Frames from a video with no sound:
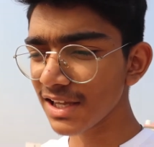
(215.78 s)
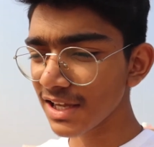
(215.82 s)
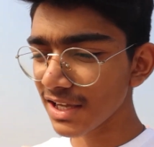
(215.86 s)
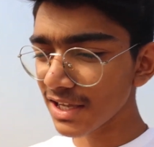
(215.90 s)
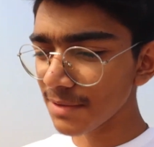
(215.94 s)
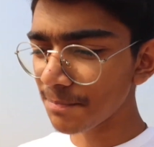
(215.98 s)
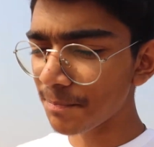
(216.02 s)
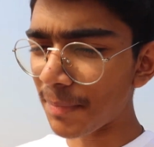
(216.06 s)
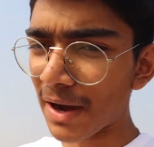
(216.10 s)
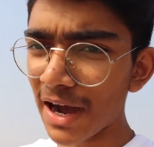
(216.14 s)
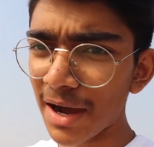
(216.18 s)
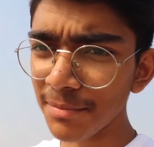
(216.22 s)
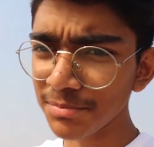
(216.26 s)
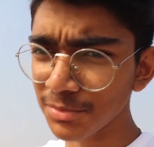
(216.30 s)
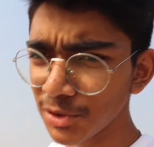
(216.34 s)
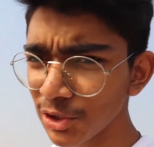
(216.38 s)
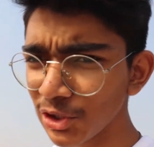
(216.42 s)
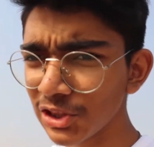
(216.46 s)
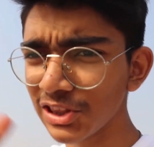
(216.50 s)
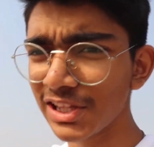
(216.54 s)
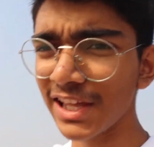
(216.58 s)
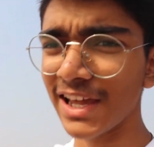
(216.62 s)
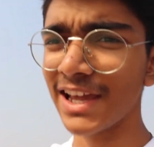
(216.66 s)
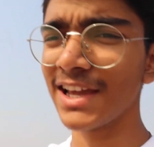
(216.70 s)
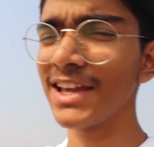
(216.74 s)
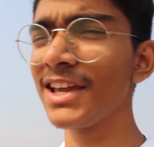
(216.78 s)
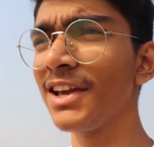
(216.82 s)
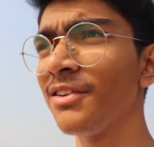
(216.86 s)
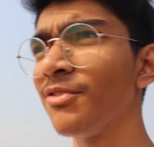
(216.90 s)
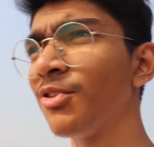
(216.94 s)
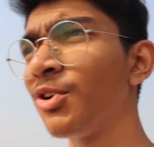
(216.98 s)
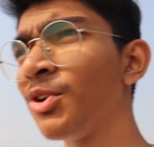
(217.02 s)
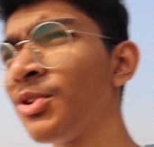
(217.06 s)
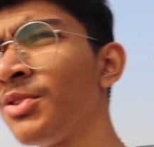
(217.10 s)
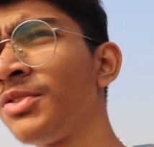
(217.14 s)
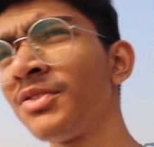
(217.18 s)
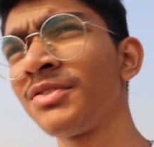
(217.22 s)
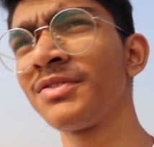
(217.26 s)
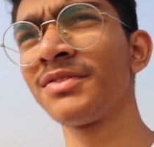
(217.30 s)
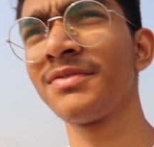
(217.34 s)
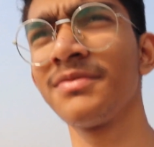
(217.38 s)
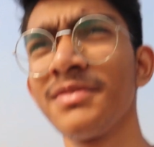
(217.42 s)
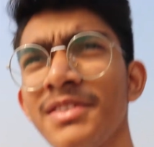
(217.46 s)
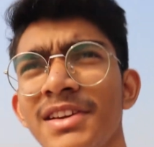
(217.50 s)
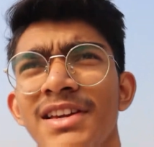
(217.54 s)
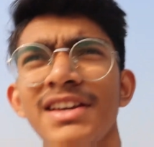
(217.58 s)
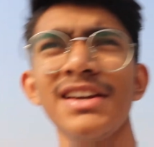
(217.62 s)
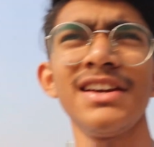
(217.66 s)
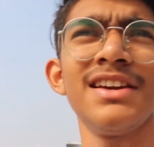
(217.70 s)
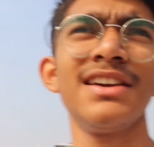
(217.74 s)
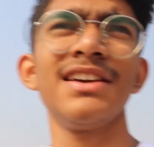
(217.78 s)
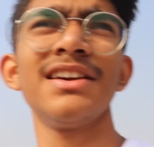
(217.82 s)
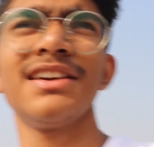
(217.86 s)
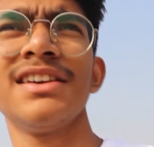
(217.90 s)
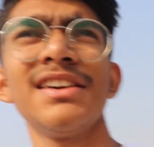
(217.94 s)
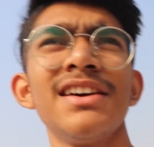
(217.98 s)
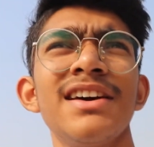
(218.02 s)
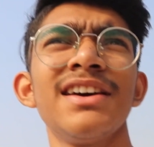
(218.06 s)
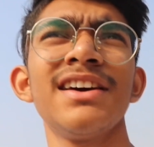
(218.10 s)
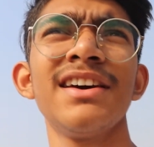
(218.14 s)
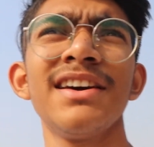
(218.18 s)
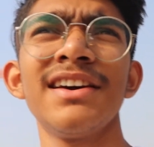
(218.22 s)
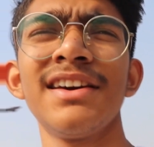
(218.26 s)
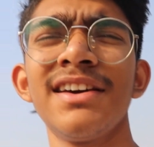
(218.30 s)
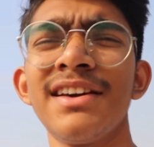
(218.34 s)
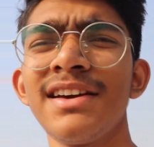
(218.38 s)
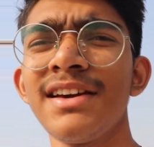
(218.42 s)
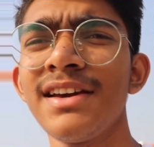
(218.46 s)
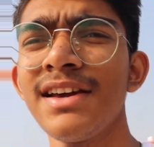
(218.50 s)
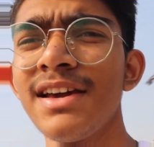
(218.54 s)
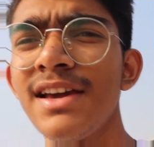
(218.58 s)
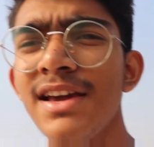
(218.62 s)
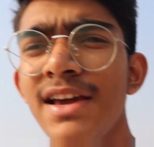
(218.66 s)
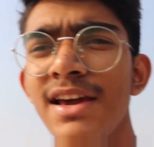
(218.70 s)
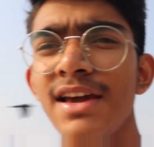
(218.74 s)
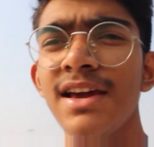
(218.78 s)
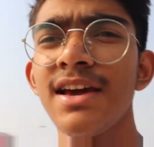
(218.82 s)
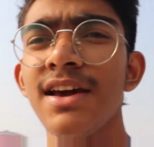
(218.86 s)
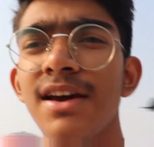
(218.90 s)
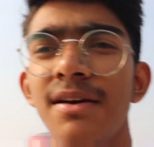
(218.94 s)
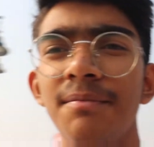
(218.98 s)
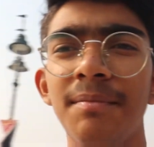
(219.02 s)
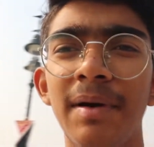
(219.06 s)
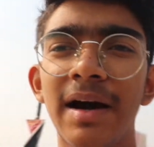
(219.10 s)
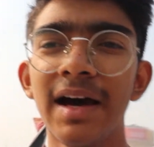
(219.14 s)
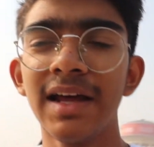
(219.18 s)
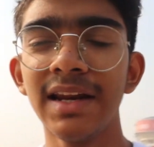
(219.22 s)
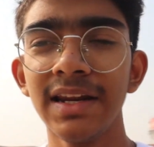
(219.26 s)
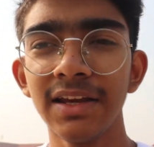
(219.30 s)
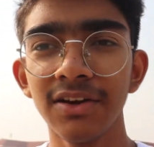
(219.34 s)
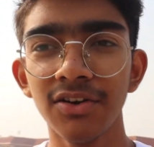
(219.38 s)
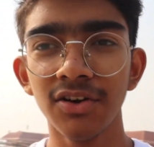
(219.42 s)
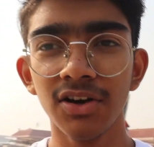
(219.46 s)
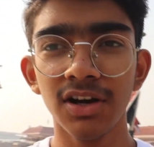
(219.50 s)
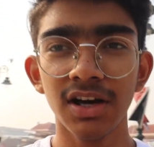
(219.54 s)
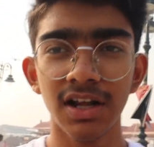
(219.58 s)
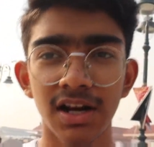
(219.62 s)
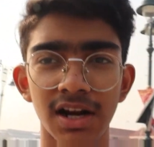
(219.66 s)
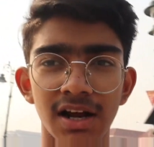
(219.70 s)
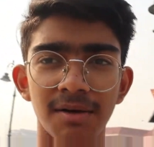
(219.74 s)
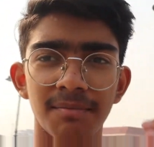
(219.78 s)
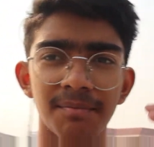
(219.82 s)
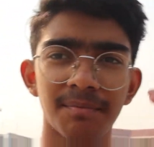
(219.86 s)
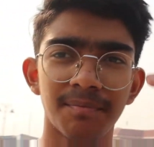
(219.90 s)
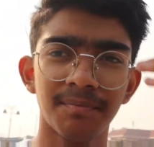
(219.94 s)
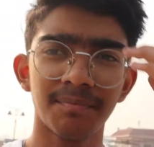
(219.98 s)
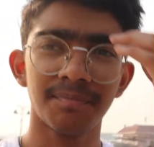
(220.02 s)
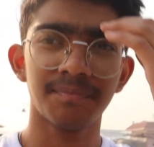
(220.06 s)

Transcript: हैं कि पाप धुलते हैं ये वो कि ये पानी को अगर आप